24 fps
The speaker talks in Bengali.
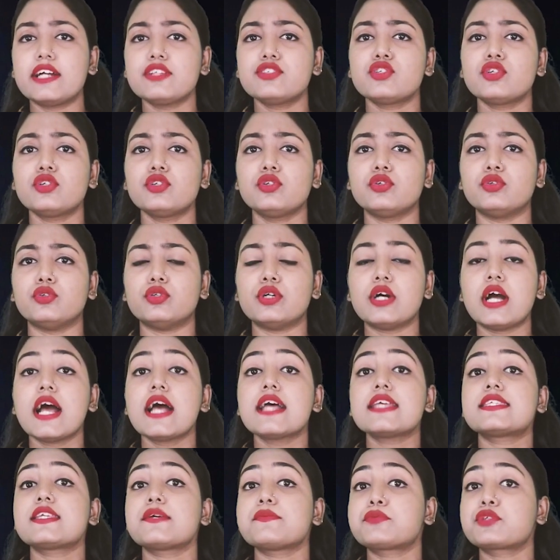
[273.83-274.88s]
দেখার জন্য
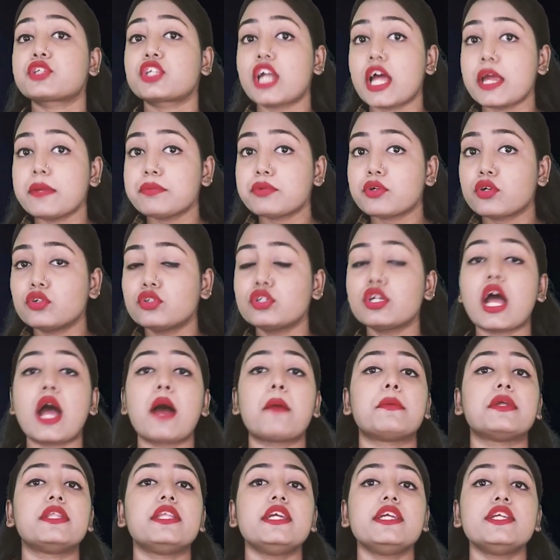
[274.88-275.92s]
সাবস্ক্রাইব করুন
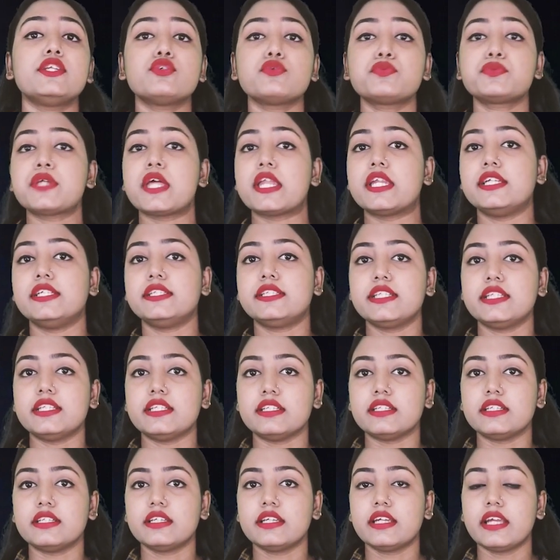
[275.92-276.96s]
আমাদের ইউটিউব চ্যানেলটি
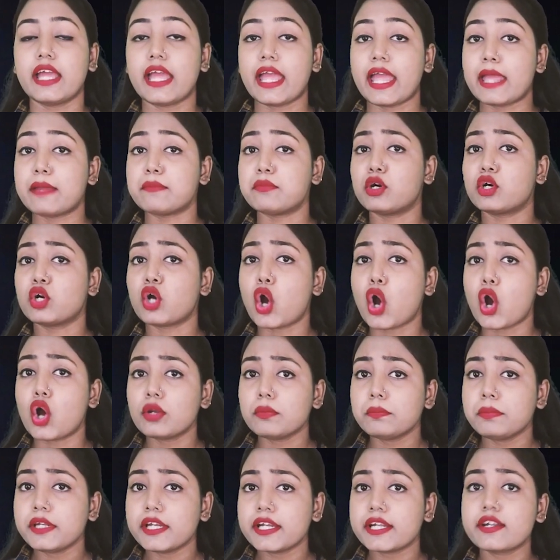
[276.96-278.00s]
এবং অন
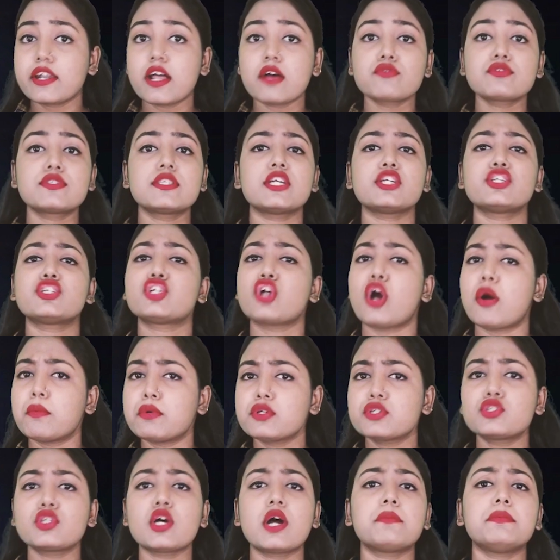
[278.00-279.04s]
প্লেগ্রাউন্ডসের
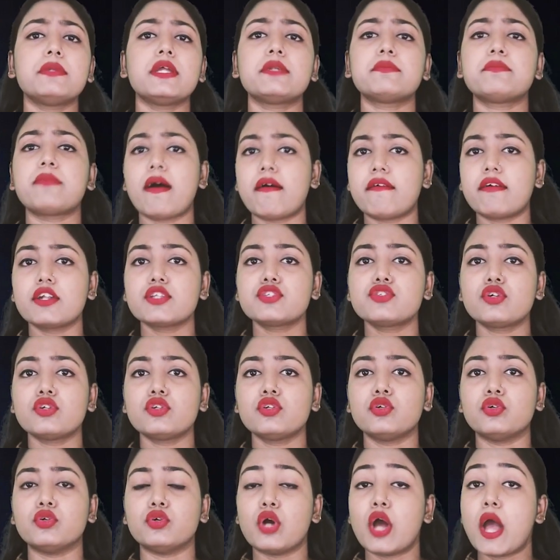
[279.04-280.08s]
সমস্ত আপডেট পাওয়ার জন্য
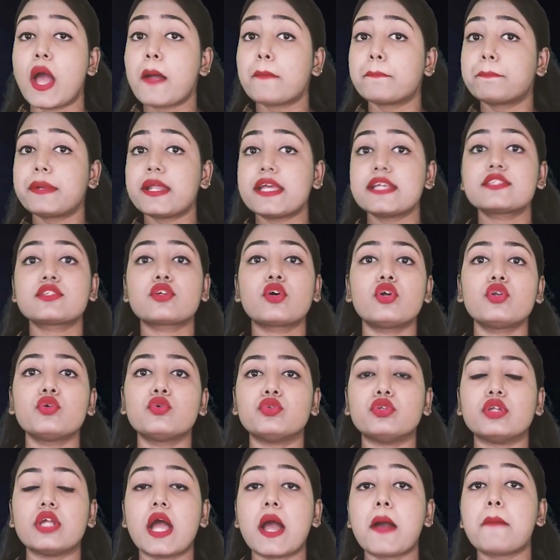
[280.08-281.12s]
প্রেস করুন
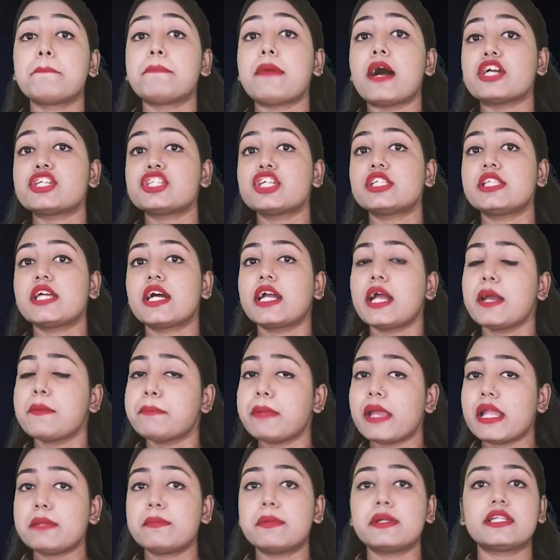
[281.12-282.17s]
পাশে থাকা
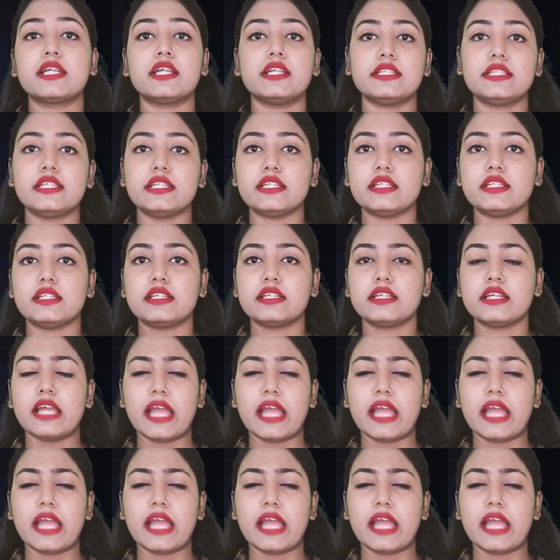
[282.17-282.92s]
বেল বাটনটি